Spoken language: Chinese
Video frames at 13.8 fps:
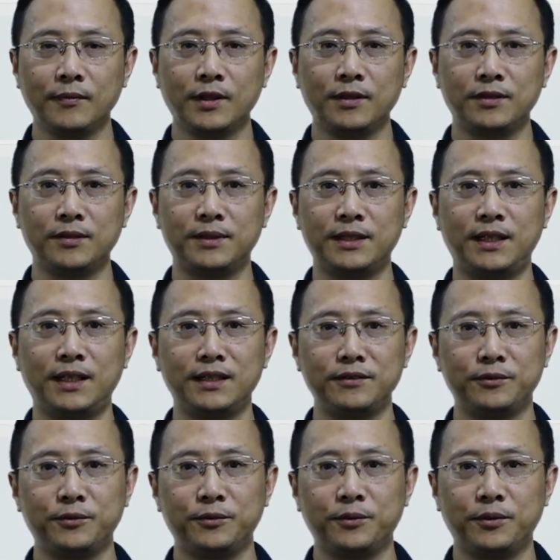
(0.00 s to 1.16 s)
那么当然，
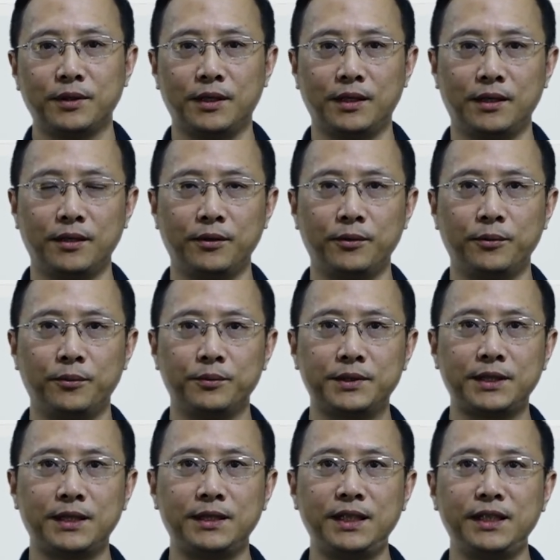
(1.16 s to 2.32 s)
呃，
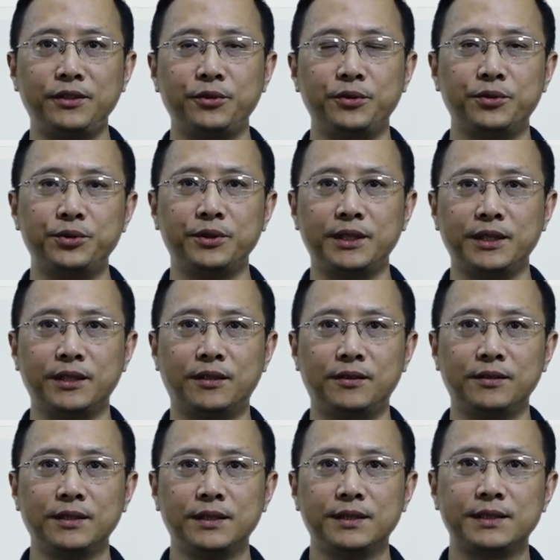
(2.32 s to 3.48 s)
在定义语句里头，
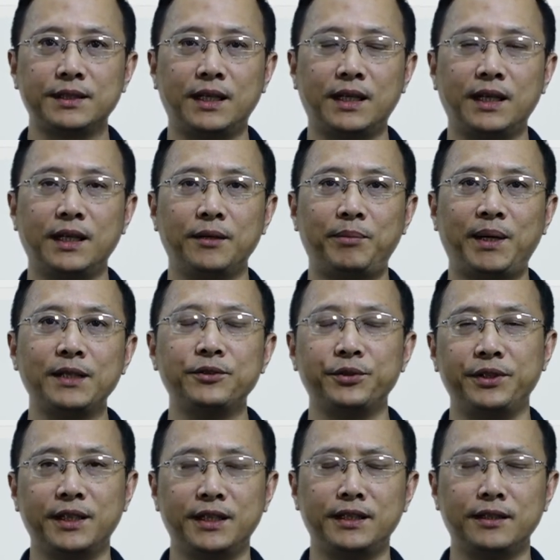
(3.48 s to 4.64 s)
在 Python 语
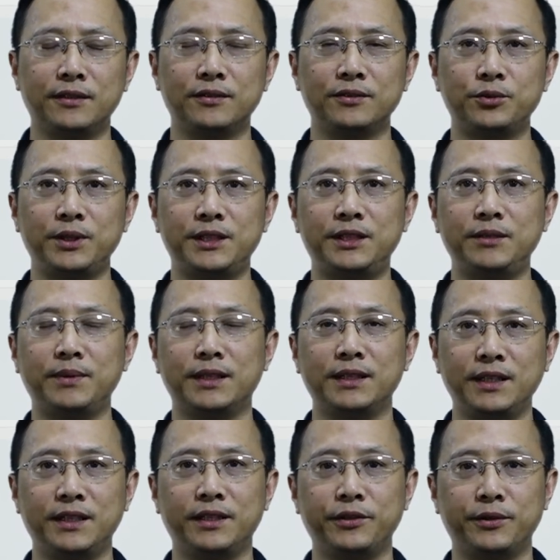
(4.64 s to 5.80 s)
言里头，最基本的定
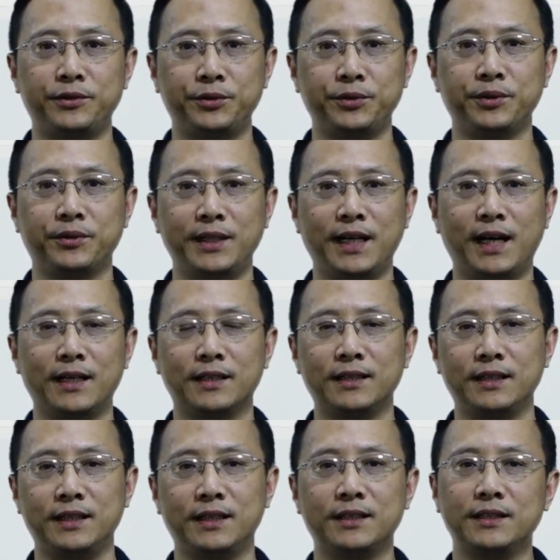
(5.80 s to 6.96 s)
义语句有两个，
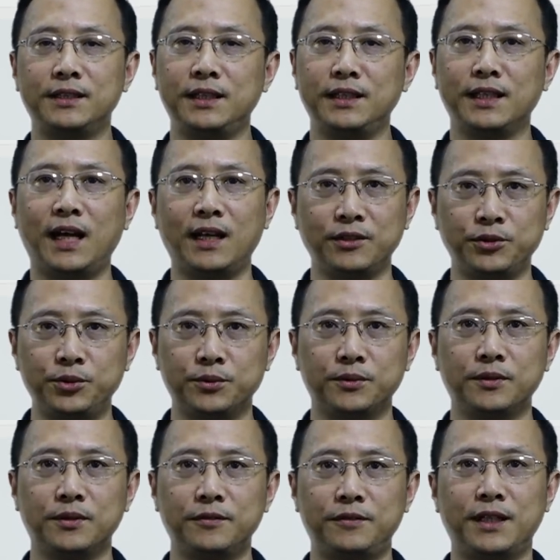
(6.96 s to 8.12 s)
一个是定义函数
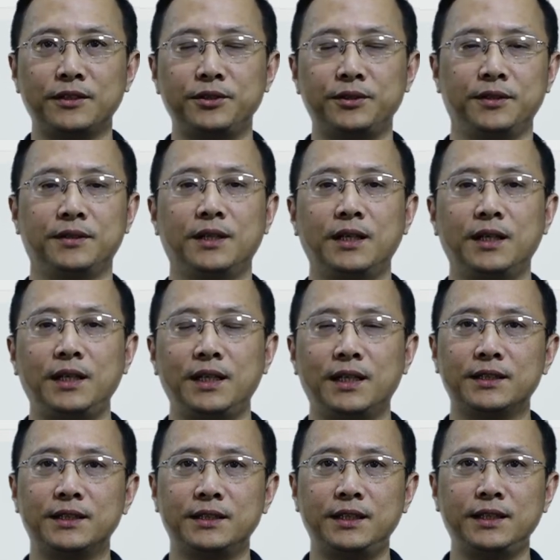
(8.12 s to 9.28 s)
function，一
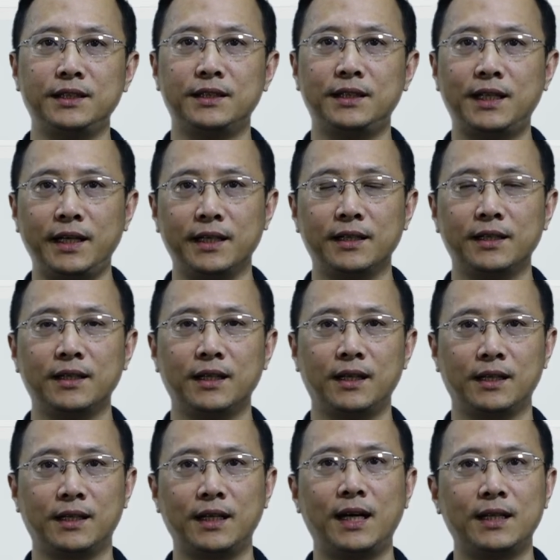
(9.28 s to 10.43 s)
定义类啊
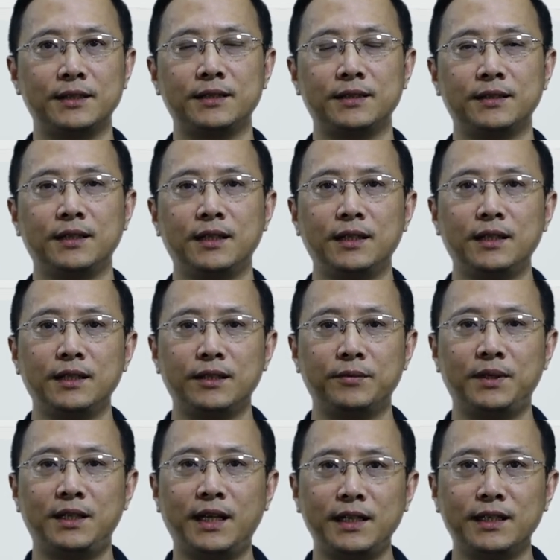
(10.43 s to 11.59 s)
class。那么
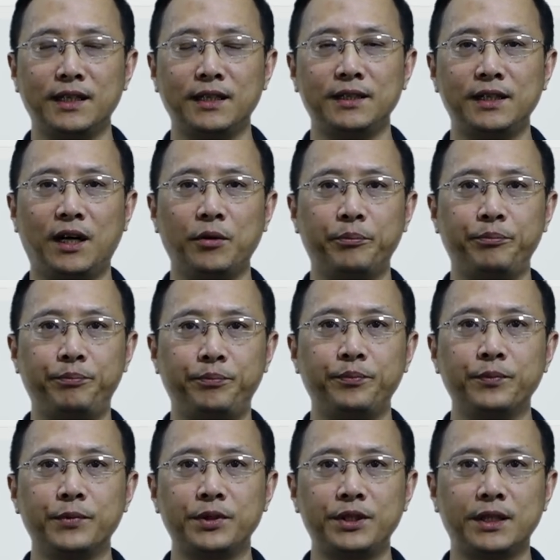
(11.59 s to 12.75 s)
类呢，要
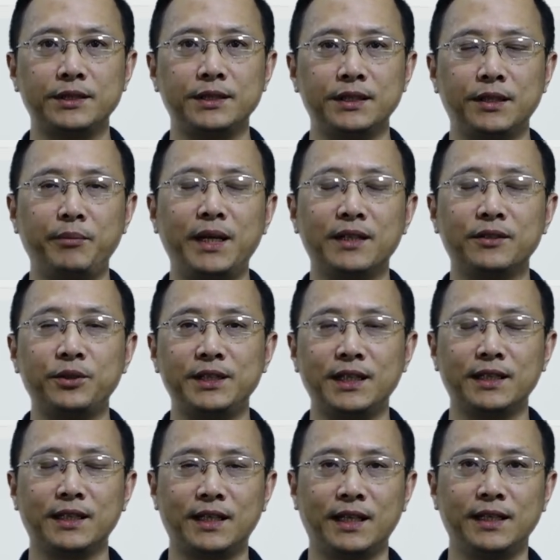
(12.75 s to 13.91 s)
它是一个面向对象的
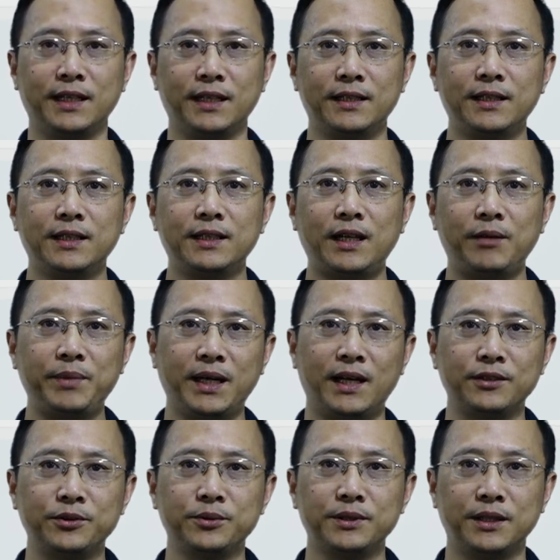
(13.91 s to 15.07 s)
概念，它比函
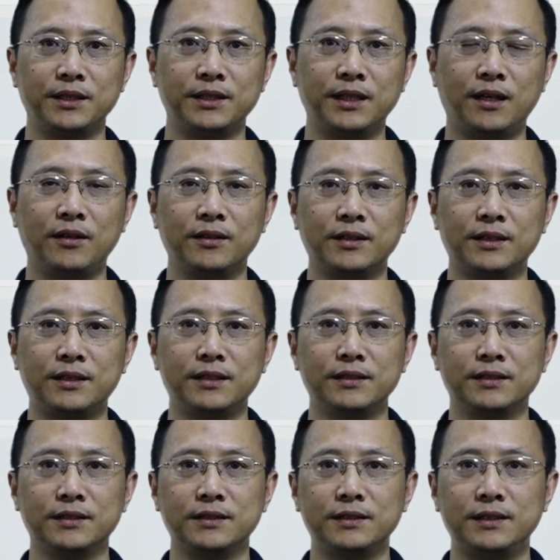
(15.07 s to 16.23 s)
数呢要更
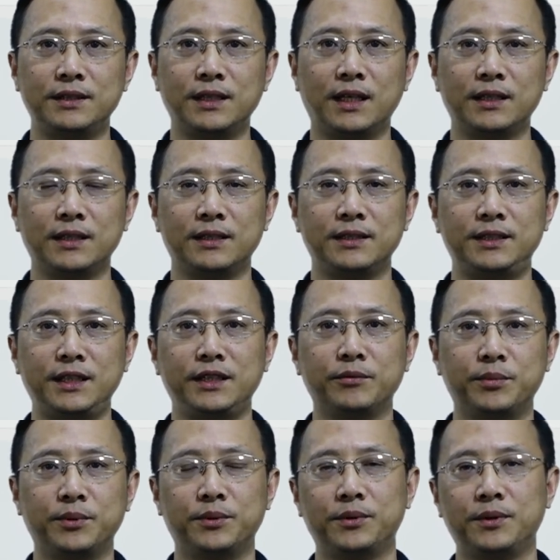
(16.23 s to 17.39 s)
加的进一步，